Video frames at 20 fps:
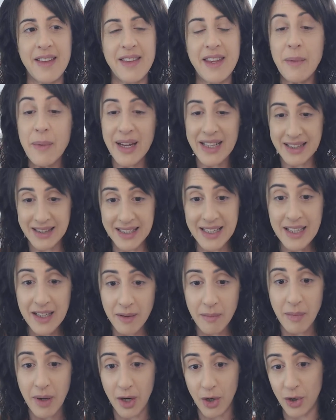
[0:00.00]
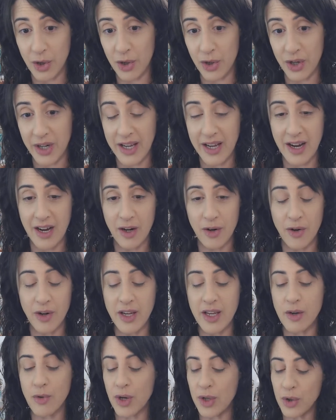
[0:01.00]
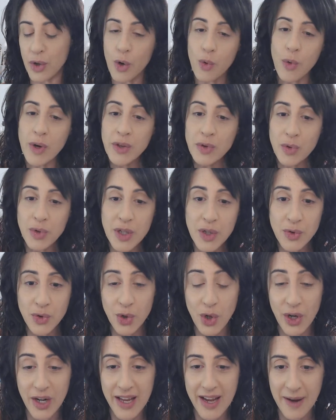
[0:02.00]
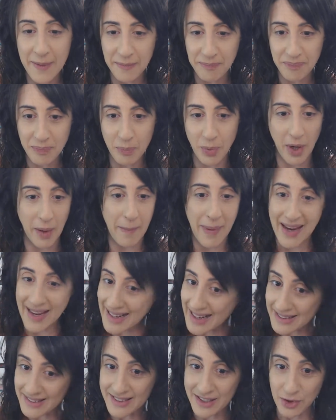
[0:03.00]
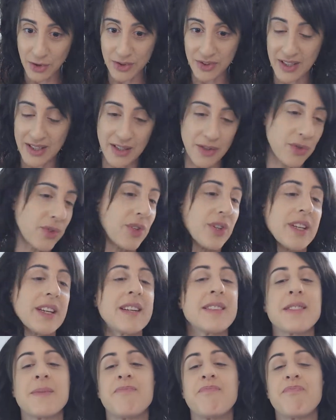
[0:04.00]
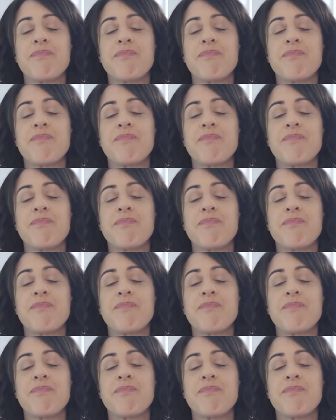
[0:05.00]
divertirme con lo que hago y cuando cuento una historia, porque me encanta contar historias,